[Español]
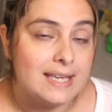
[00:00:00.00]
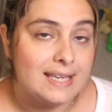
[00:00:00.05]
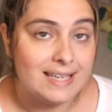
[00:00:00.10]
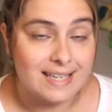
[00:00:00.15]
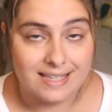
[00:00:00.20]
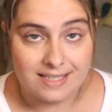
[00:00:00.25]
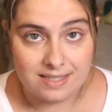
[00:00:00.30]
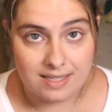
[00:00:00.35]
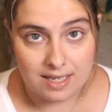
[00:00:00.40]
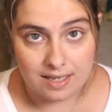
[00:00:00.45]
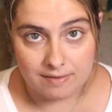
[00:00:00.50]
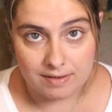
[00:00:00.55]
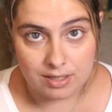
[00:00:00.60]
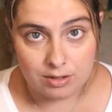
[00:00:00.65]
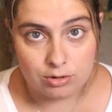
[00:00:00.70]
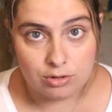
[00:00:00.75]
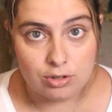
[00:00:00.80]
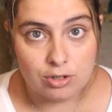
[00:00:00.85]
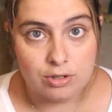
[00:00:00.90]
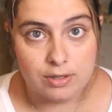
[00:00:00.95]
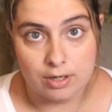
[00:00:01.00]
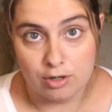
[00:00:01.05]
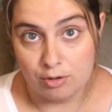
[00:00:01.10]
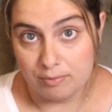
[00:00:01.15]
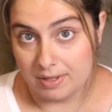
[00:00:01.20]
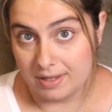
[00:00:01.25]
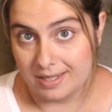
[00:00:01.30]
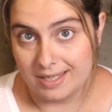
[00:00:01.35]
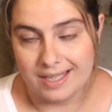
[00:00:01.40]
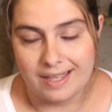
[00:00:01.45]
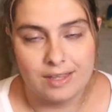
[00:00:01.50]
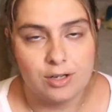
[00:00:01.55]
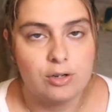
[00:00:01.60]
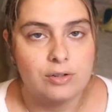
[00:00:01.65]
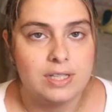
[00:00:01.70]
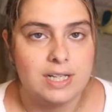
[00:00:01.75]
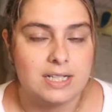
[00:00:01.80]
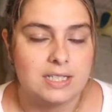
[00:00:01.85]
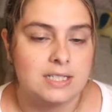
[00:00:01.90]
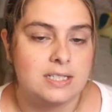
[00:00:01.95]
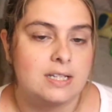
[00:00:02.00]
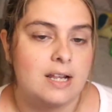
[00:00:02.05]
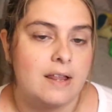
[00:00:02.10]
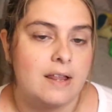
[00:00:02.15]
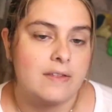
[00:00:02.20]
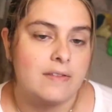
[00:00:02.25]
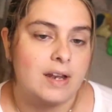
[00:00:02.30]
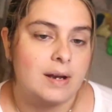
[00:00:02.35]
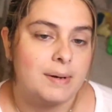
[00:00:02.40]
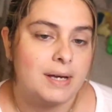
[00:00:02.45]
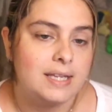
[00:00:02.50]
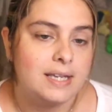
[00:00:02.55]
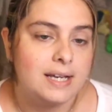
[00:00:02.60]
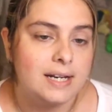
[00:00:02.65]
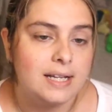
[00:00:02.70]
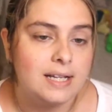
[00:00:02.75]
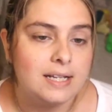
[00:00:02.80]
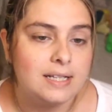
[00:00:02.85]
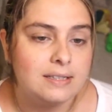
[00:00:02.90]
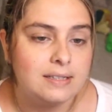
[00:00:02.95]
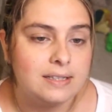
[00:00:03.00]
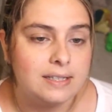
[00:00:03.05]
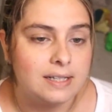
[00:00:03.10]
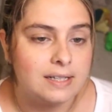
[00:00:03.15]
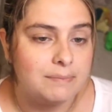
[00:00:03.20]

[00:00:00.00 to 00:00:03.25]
Y este evento, que comienza ya digo el día 6 a las la mañana,